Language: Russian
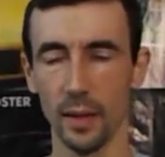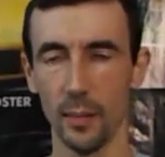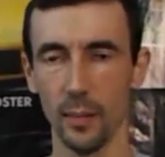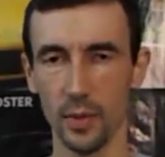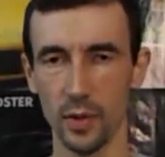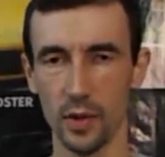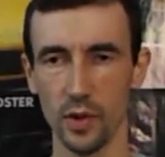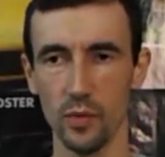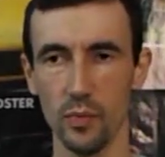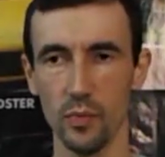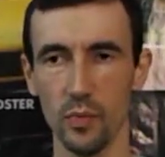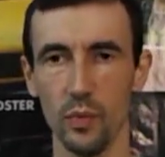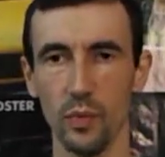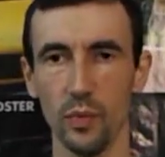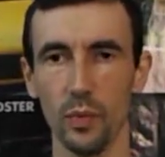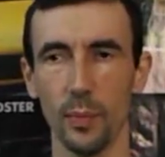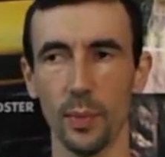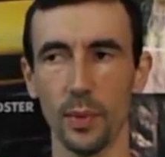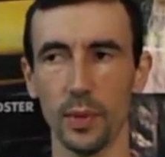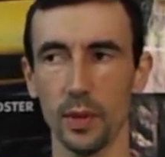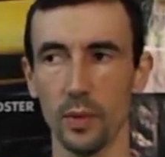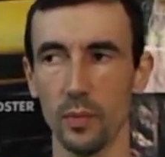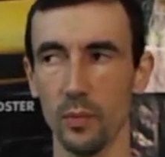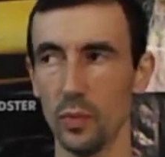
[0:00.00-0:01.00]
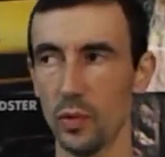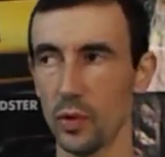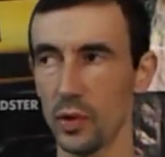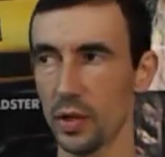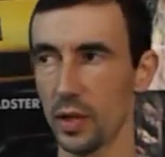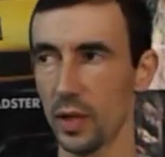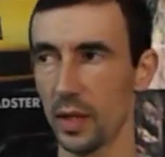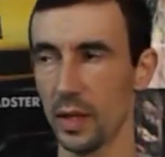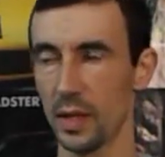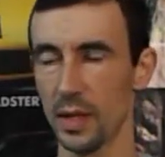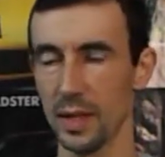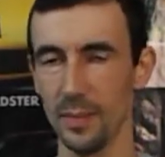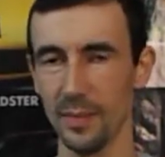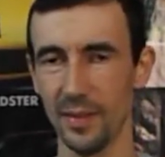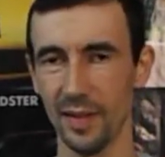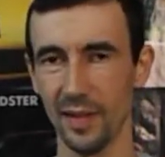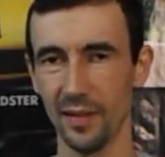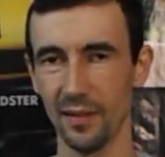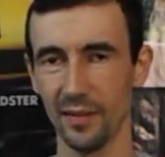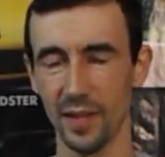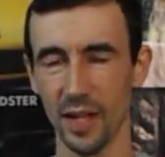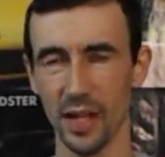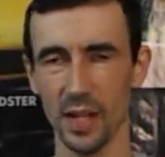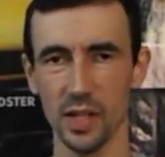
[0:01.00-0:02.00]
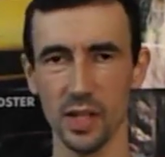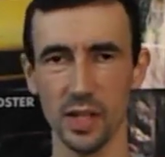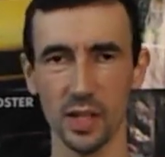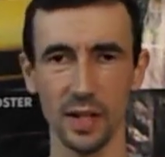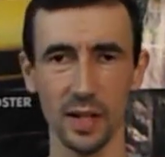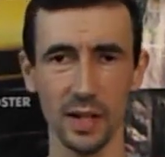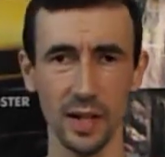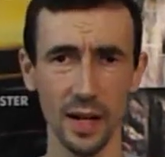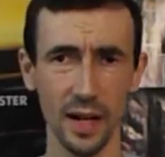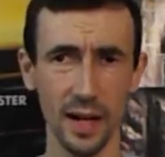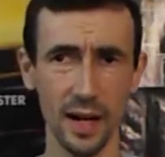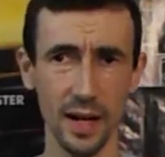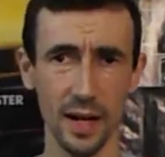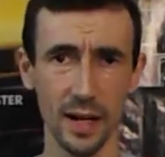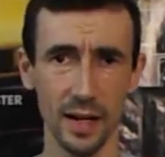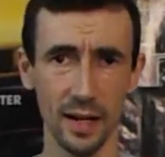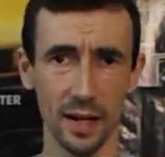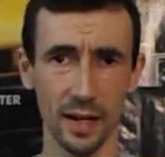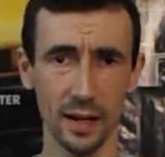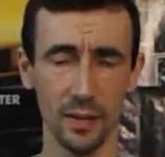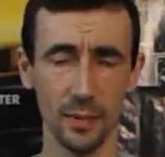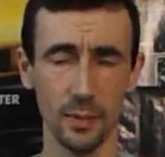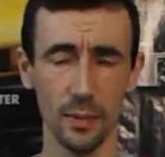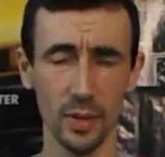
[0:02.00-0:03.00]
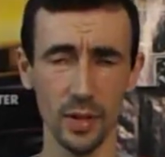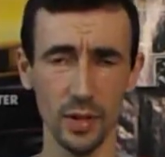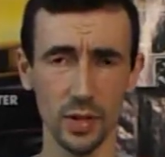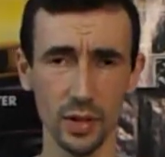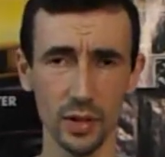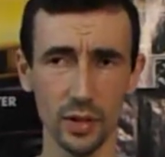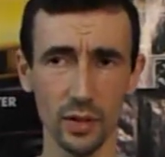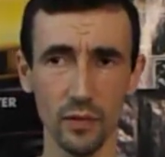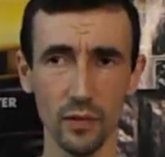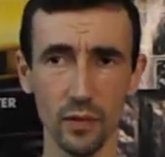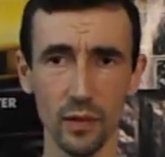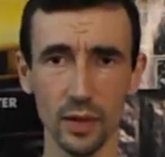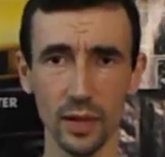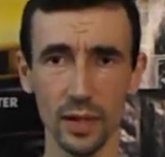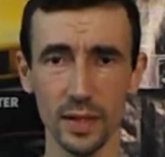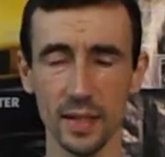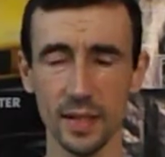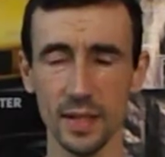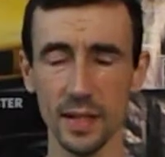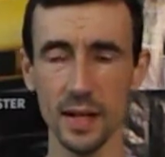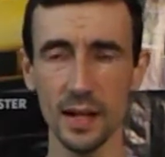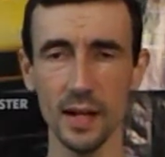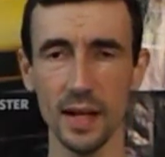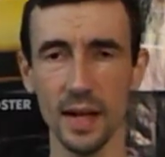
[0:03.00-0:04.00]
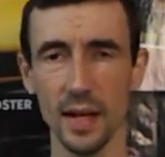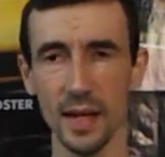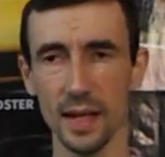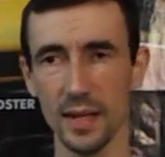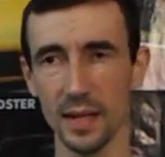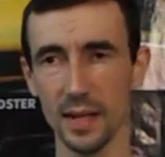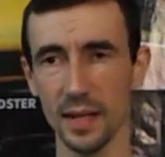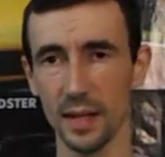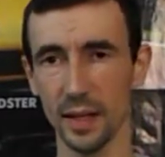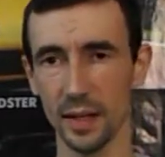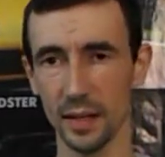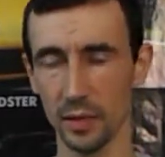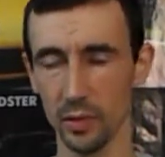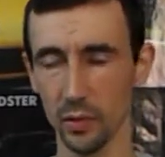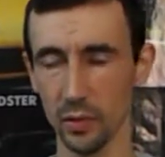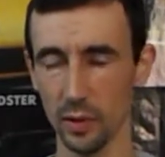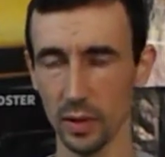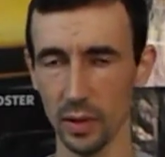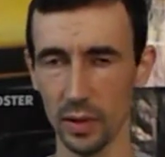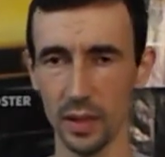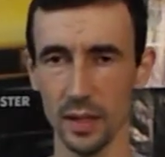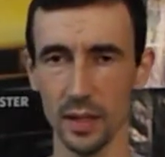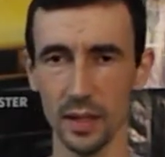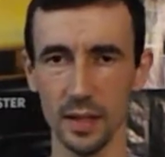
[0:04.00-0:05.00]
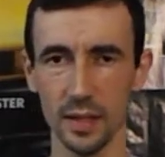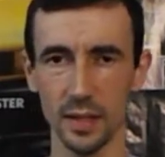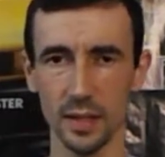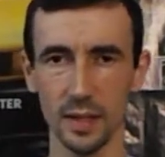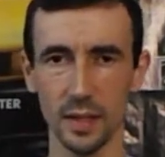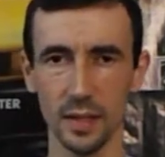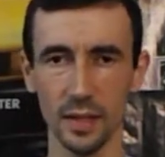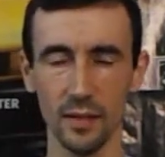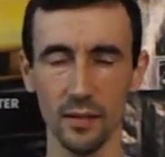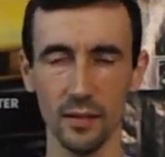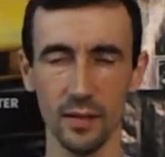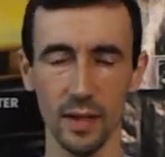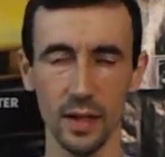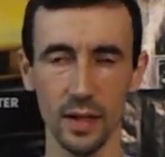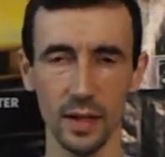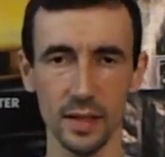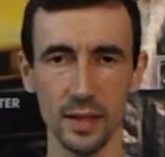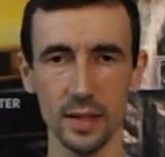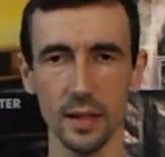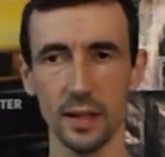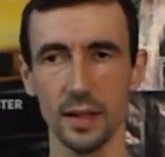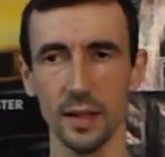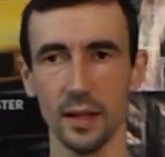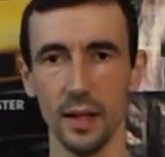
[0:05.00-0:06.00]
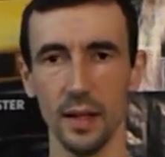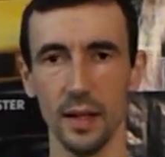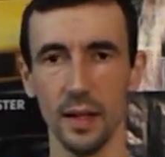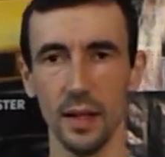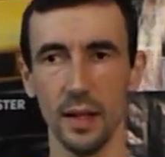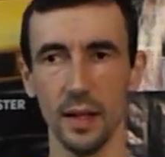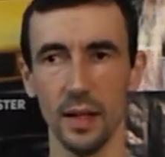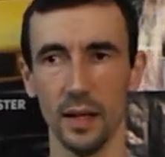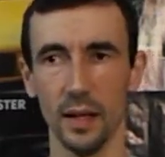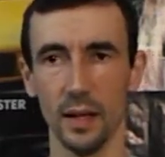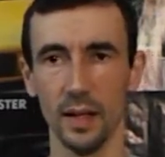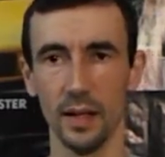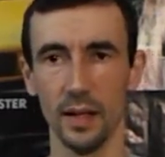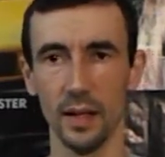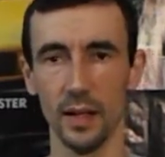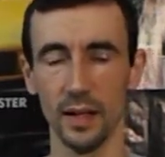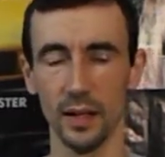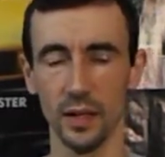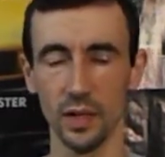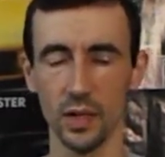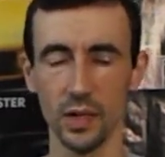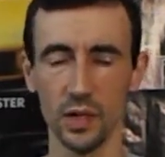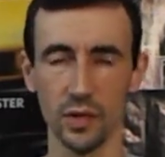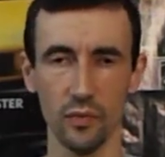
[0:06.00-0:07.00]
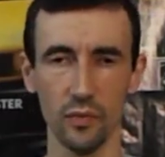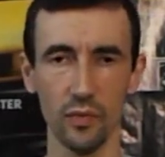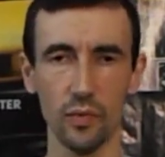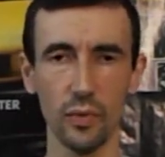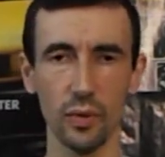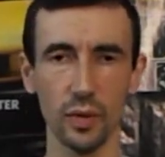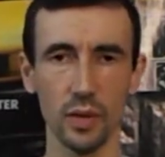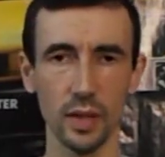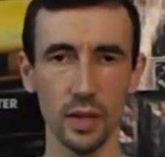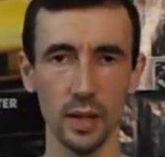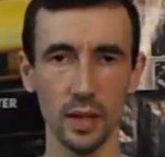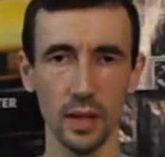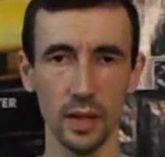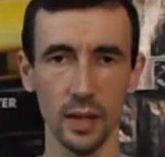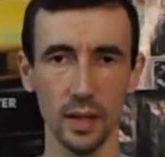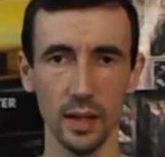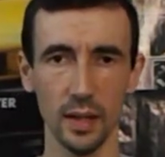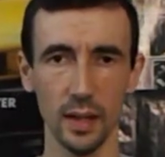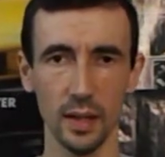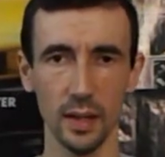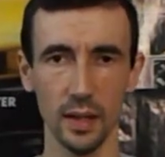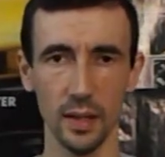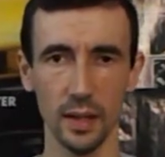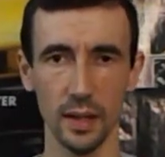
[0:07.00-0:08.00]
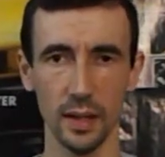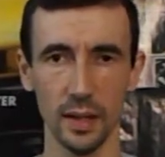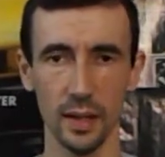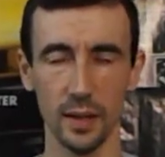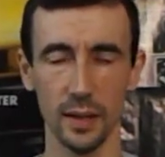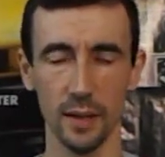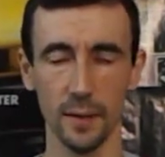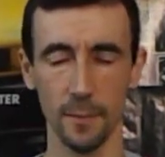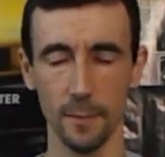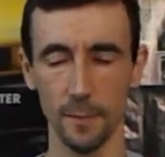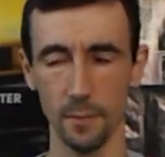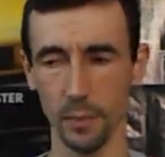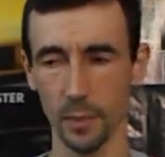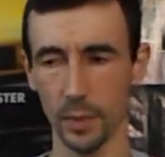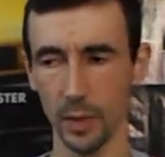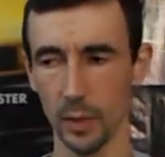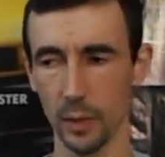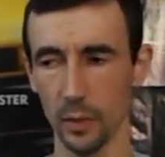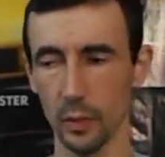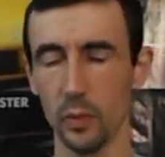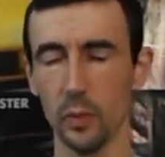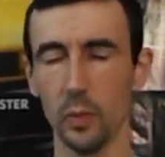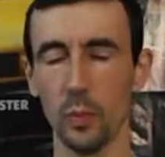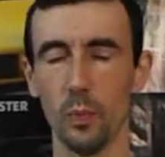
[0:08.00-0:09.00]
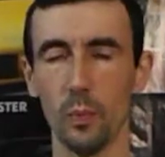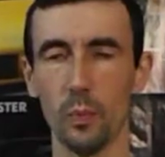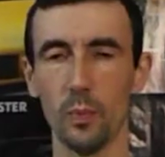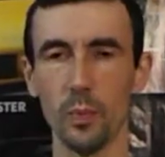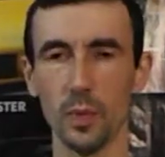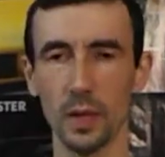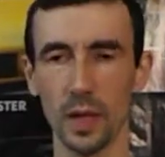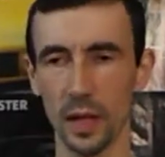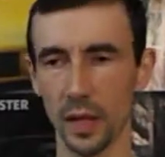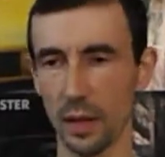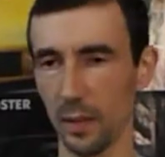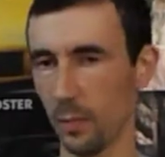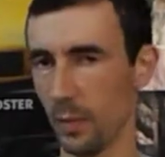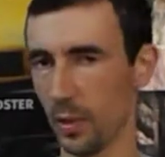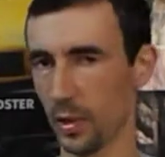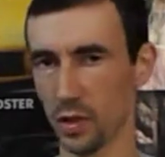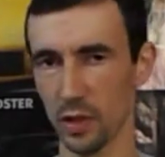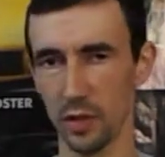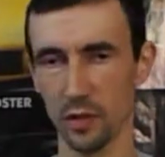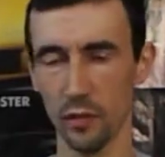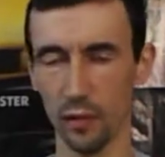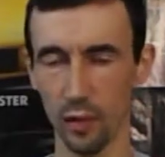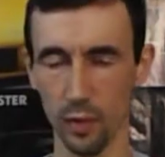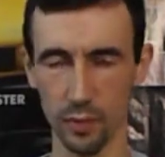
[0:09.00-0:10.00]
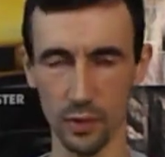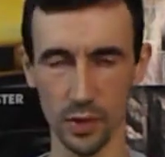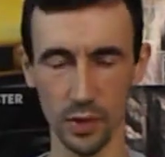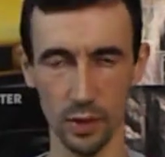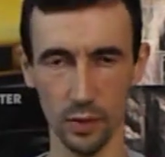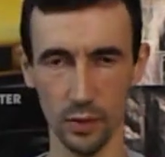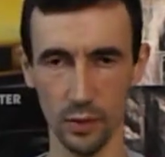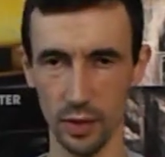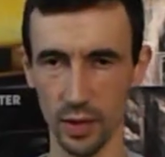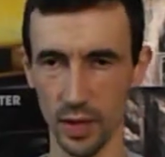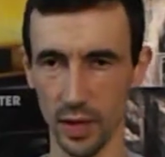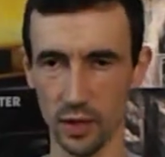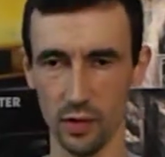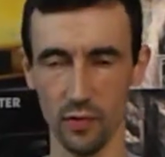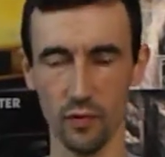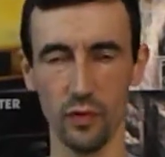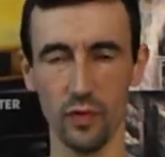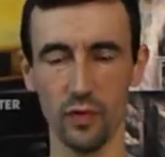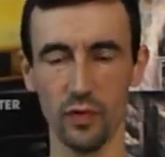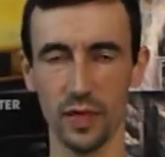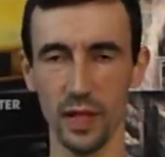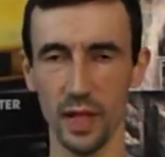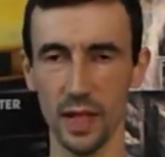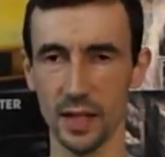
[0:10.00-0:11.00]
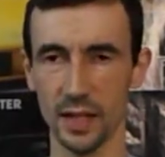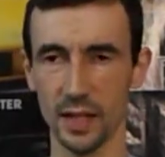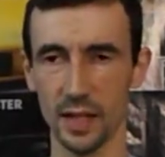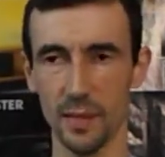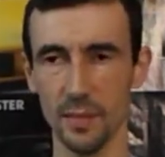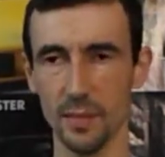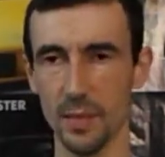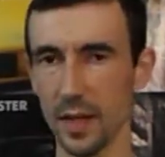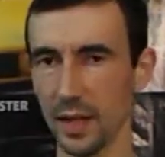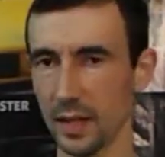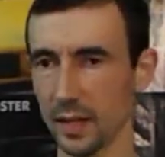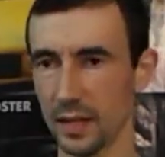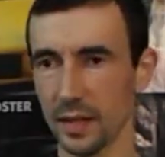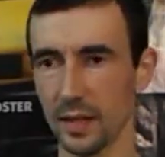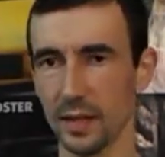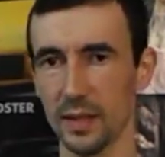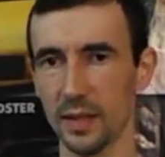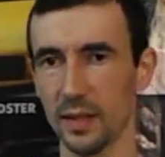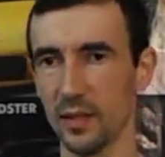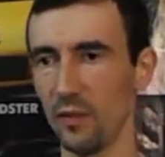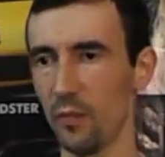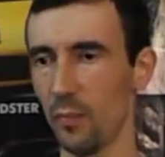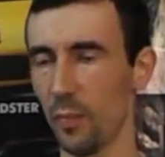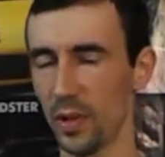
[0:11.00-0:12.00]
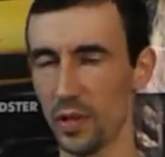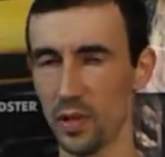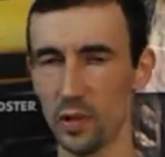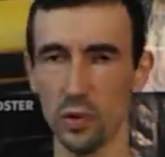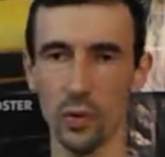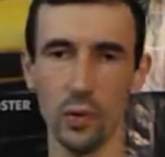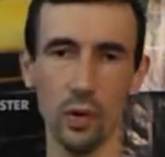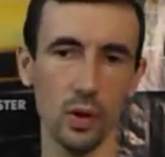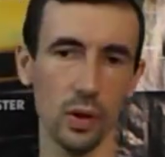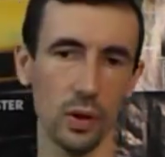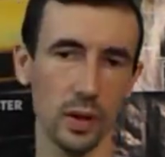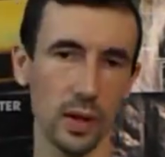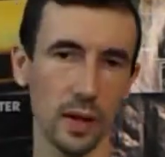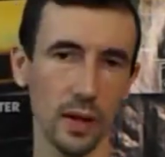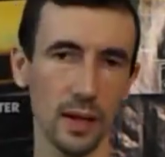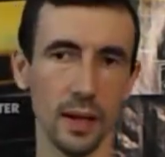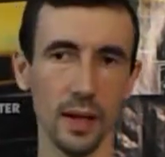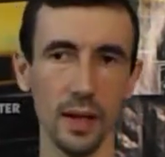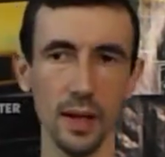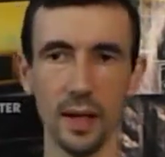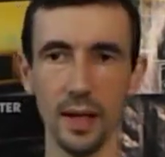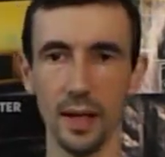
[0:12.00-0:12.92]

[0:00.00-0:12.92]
Почему? Потому что именно в наших реалиях большинство населения, которое ездит на ВАЗах, э, живут, э, ну, как и большинство вообще людей, живут в сельской местности, в поселках.